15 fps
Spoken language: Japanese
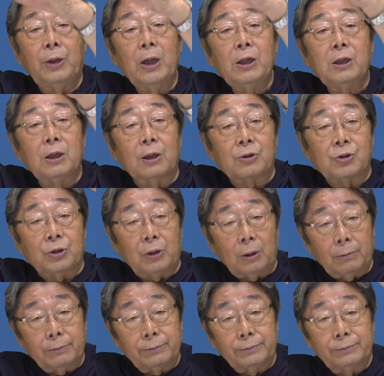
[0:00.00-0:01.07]
電気がついて
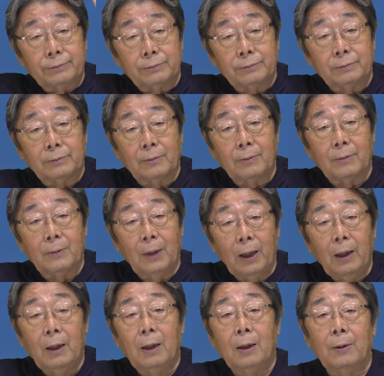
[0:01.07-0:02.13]
る。
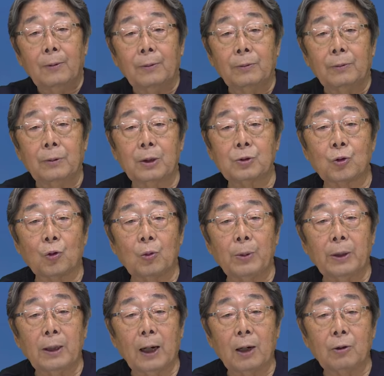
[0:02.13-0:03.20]
ね、でそこ
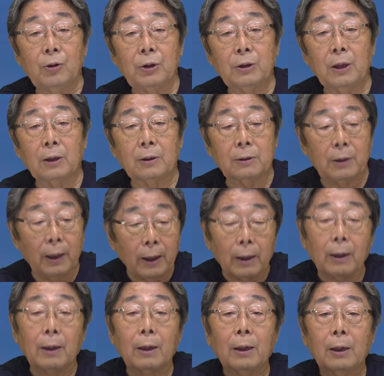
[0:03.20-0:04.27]
まで歩いてっ
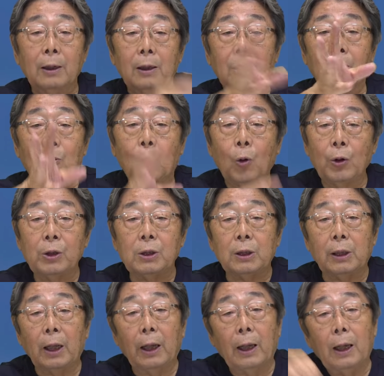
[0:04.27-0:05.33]
て鯉
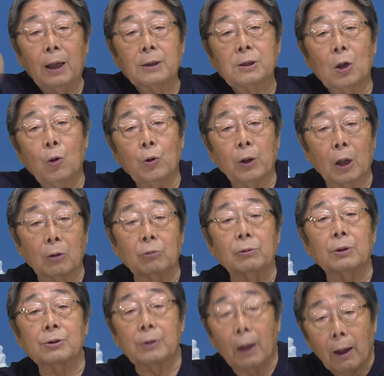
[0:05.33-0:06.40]
にね餌をやるん
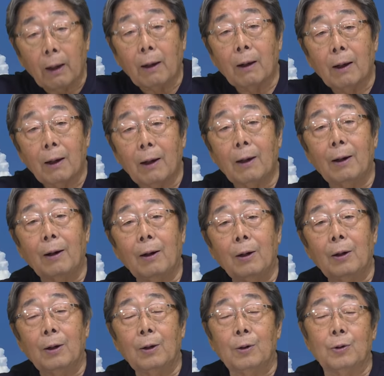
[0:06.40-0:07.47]
ですね。
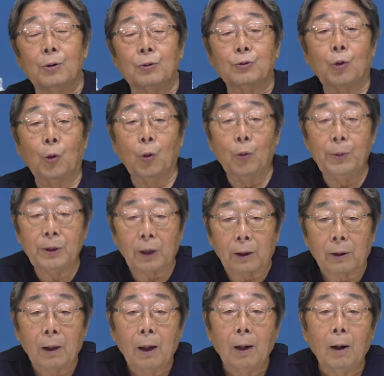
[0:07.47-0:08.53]
それを見た
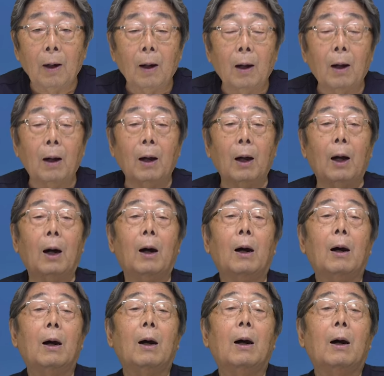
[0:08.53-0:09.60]
の。
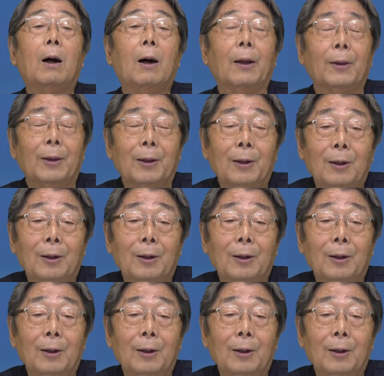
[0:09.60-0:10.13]
ああ、